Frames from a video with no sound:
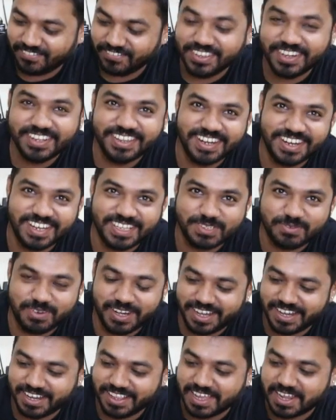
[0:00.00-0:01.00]
விருந்துனா
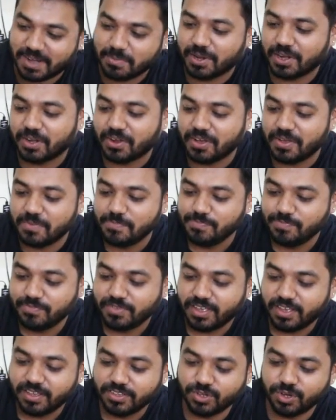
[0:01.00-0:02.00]
ஸ்வீட்லேருந்து ஆரம்பிக்கணும்
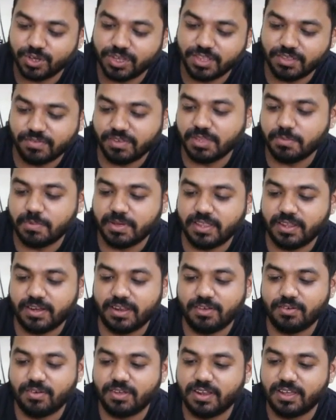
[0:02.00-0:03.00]
ஸோ இது வந்து
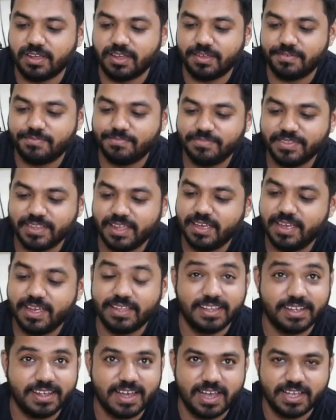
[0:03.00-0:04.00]
பார்த்திங்கன்னா ஒரு
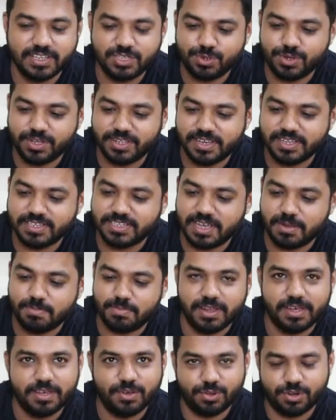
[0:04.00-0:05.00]
அந்த காஜு கட்லி
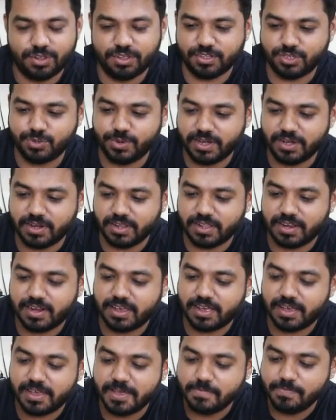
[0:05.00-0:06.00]
ஷேப்பில் ஒரு ஸ்வீட்க்கு
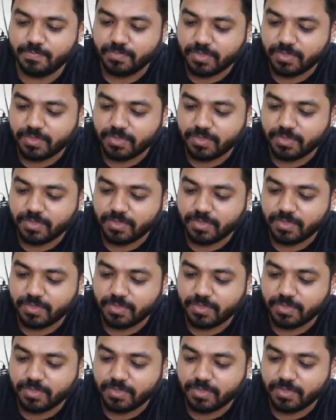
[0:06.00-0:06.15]
தராங்க